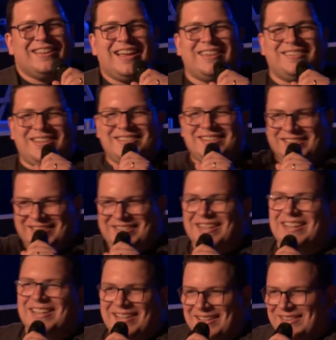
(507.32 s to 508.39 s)
Às vezes a gente
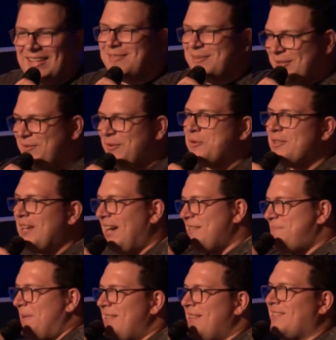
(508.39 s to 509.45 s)
tem umas
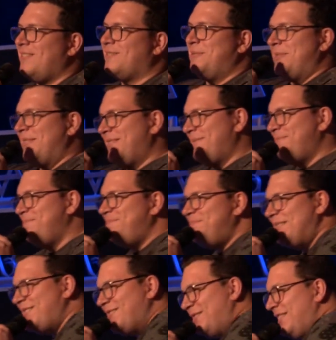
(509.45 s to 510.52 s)
dificuldades para lidar com algumas
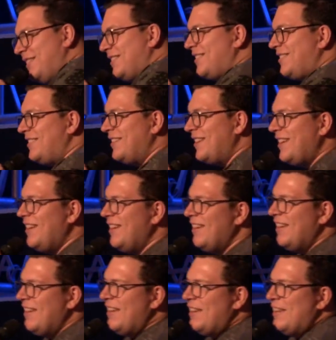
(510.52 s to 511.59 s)
pessoinhas assim, né?
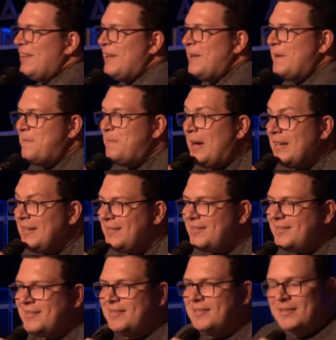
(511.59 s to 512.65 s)

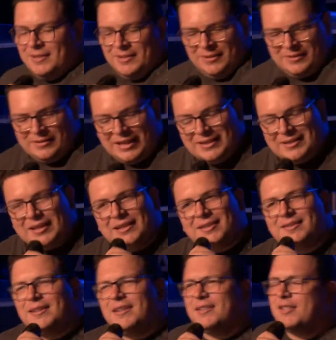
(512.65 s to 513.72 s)
Mas é
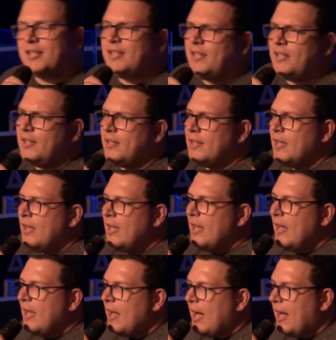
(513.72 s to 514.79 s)
interessante que
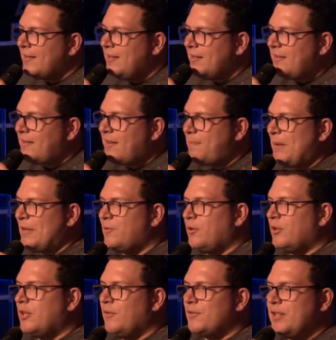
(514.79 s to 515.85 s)
às vezes essa
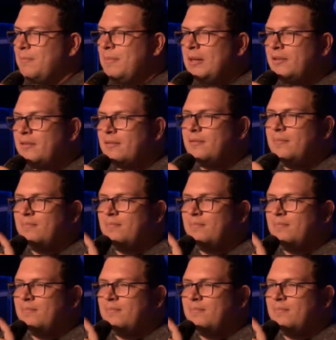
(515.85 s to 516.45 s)
pessoa que você menos